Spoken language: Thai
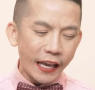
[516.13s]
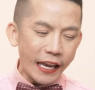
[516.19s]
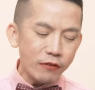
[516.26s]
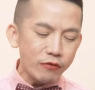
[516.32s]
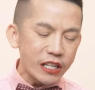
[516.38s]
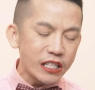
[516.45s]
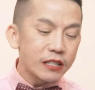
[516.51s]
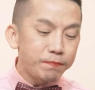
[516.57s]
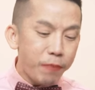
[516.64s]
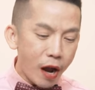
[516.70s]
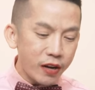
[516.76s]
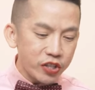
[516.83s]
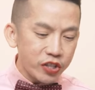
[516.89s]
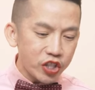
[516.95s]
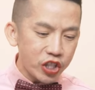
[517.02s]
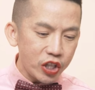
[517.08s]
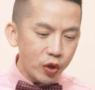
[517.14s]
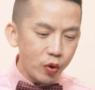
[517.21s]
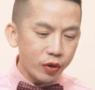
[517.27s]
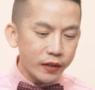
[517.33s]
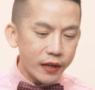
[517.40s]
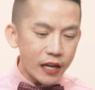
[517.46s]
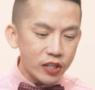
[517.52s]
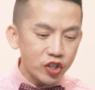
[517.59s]
in response to
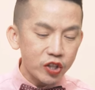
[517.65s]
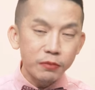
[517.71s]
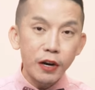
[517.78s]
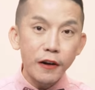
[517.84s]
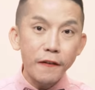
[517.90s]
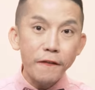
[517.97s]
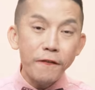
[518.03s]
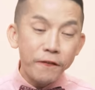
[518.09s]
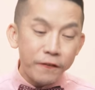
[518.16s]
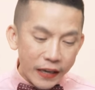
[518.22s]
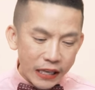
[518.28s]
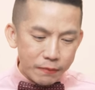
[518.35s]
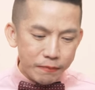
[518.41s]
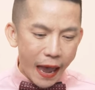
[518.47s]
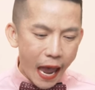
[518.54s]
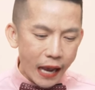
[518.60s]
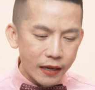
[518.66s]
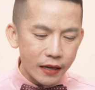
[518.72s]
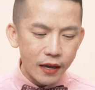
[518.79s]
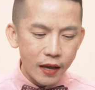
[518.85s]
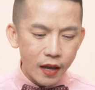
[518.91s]
customer feedback